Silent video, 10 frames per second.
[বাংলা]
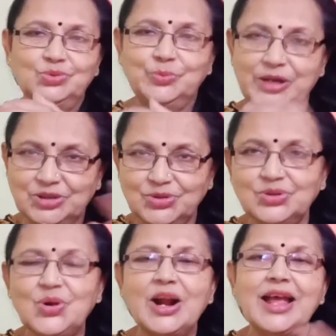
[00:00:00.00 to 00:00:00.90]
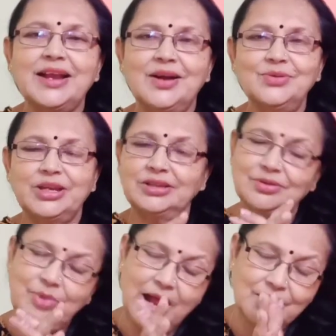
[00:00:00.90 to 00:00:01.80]
উপার্জন করায় কাউকে
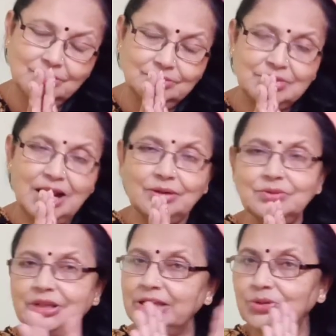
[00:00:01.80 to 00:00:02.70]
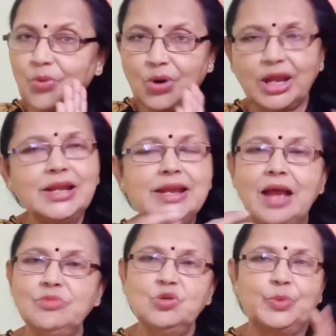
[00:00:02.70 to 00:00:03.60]
তো ভালো ঠাকুর কিন্তু ওকে নিয়ে
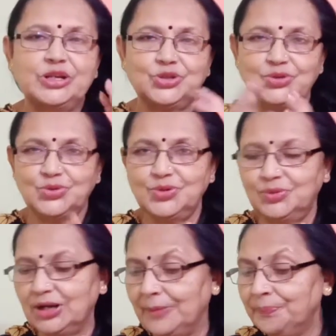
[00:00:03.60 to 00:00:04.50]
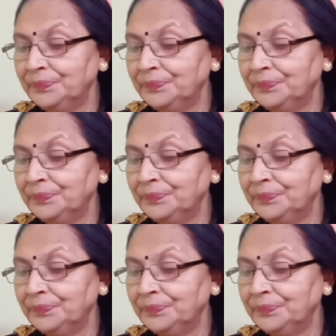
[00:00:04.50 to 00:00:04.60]
আমি উপার্জন করব না